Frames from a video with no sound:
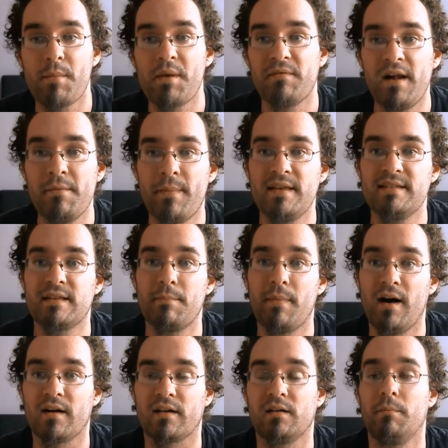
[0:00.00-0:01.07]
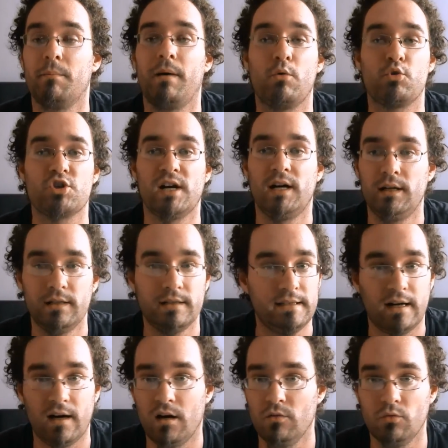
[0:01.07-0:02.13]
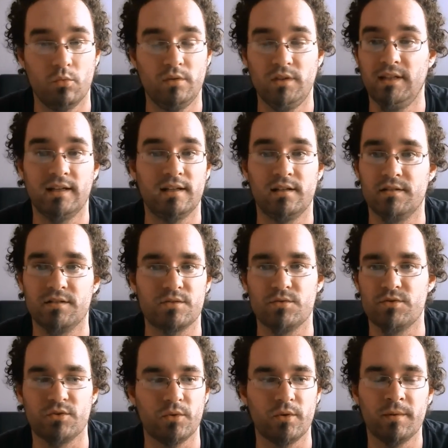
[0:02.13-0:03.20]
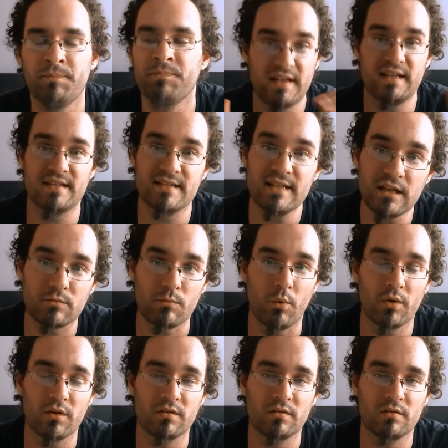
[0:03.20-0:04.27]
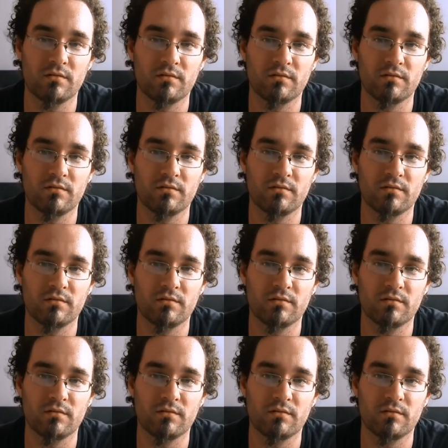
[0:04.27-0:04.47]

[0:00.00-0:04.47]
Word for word: Wenn man Waldmeister mag, pauschal ja, ohne jegliche Diskussion. Wenn ihr es nicht mögt,